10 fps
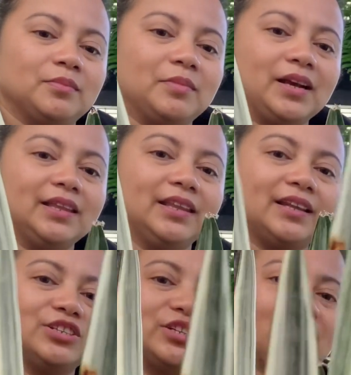Maganda
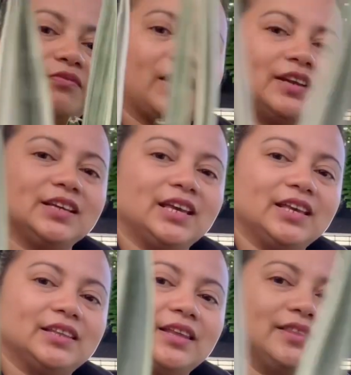rin siya.
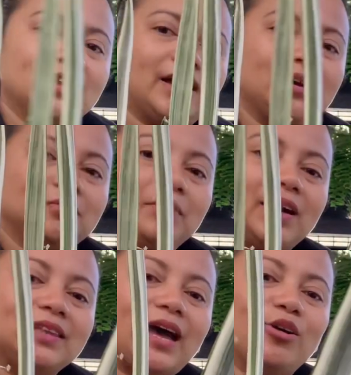Variegated na
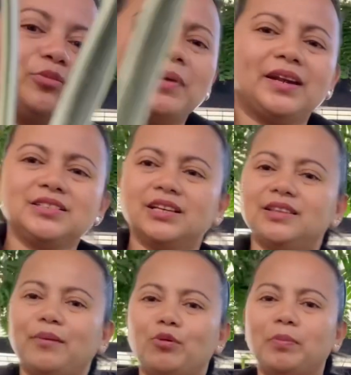mga dahon. Para siyang
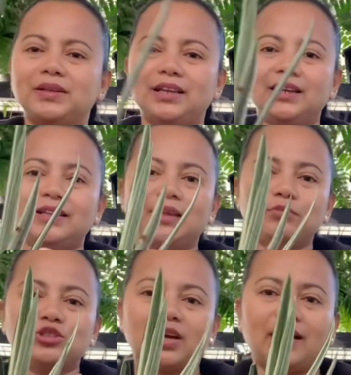damo. Pag
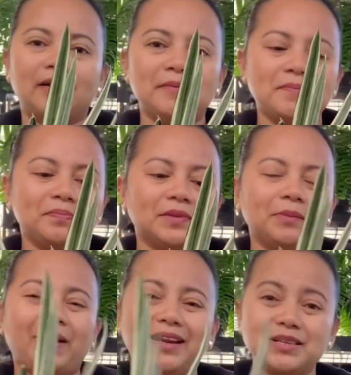tinignan mo siya,
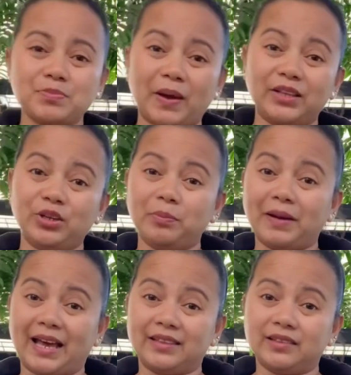parang spider
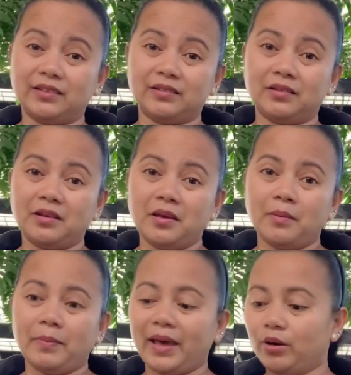plant
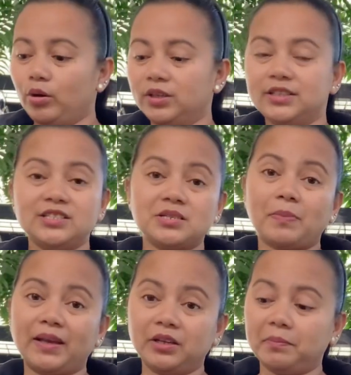pero hindi siya
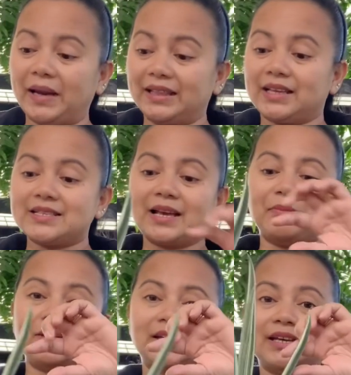spider plant kasi nga
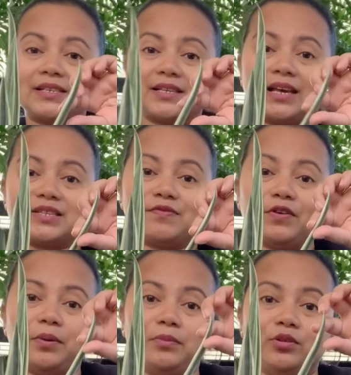matigas guys.
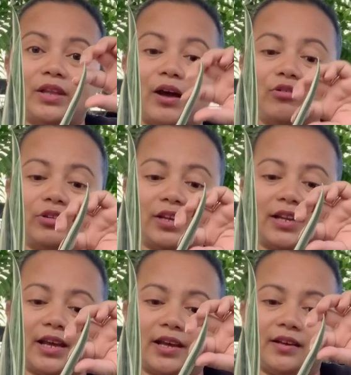Firm yung dahon niya na